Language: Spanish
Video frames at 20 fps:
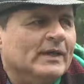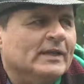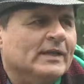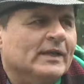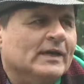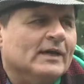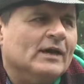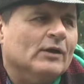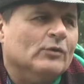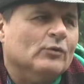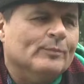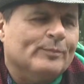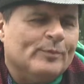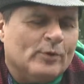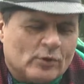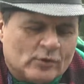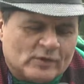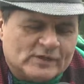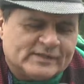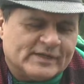he dedicado un
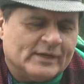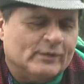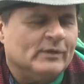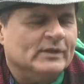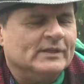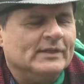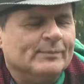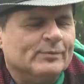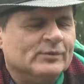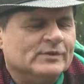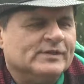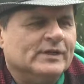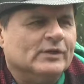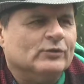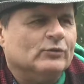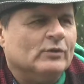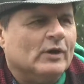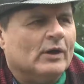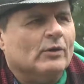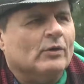poco, el
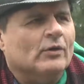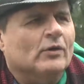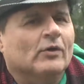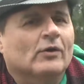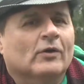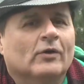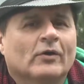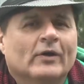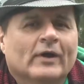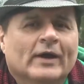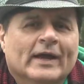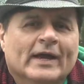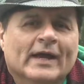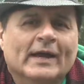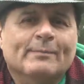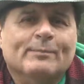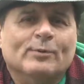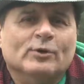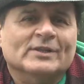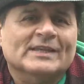50% hago
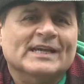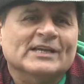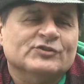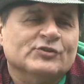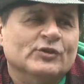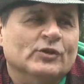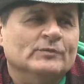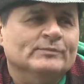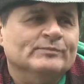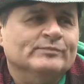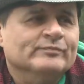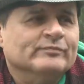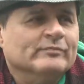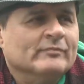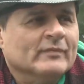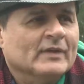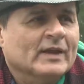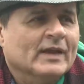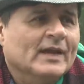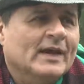exportación,
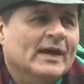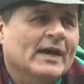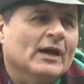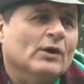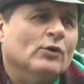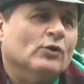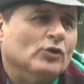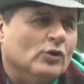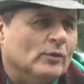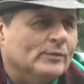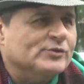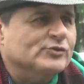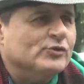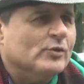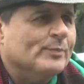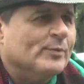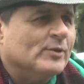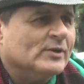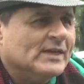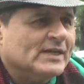hago novillos de
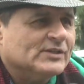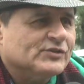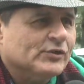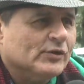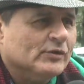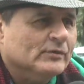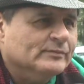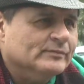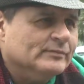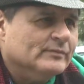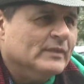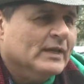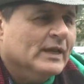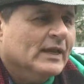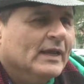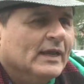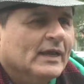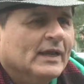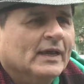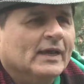exportación,
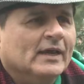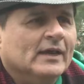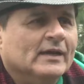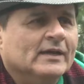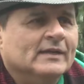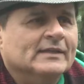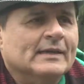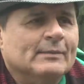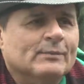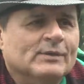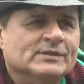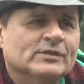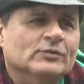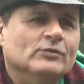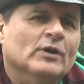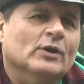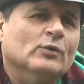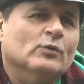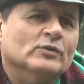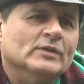eh, que estamos
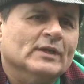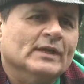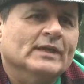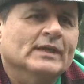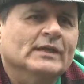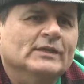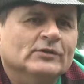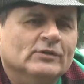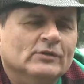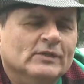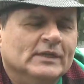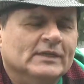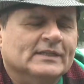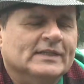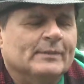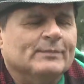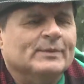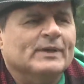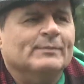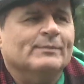haciendo la cuota Hilton y
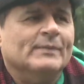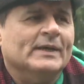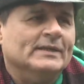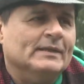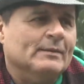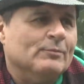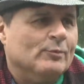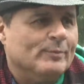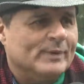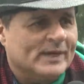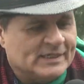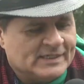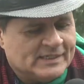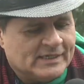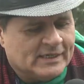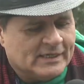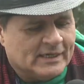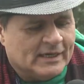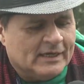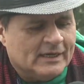también mandamos para
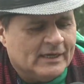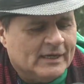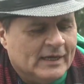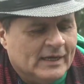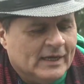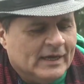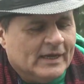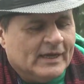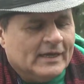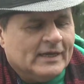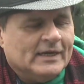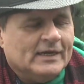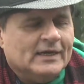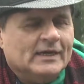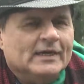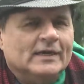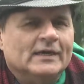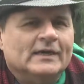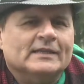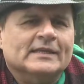China.
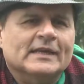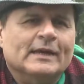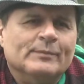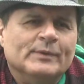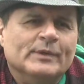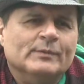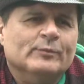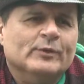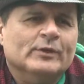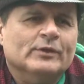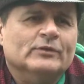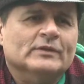Y también, bueno,